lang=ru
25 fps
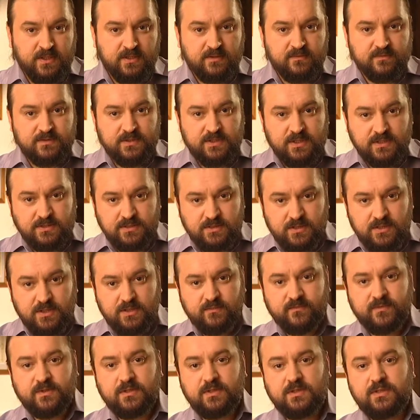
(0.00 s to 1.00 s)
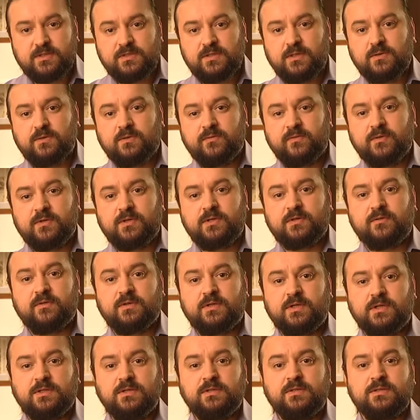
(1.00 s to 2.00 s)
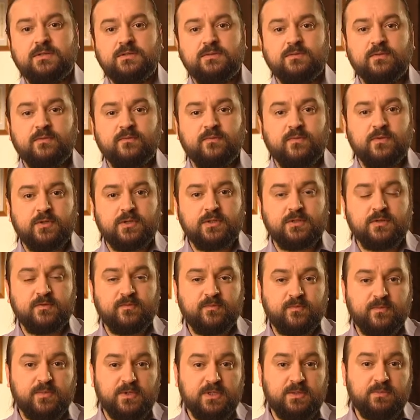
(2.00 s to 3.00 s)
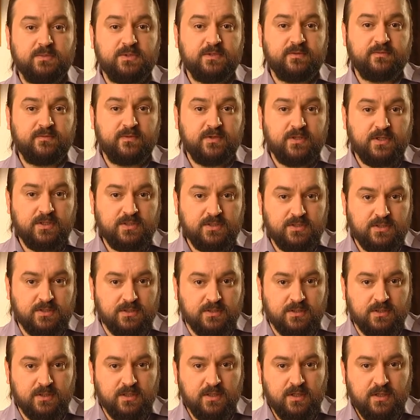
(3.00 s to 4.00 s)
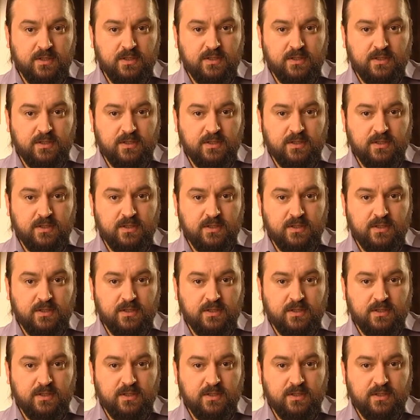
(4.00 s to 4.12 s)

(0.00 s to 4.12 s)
Вслед за ним во Христа уверовал один из его воинов по имени Феотих.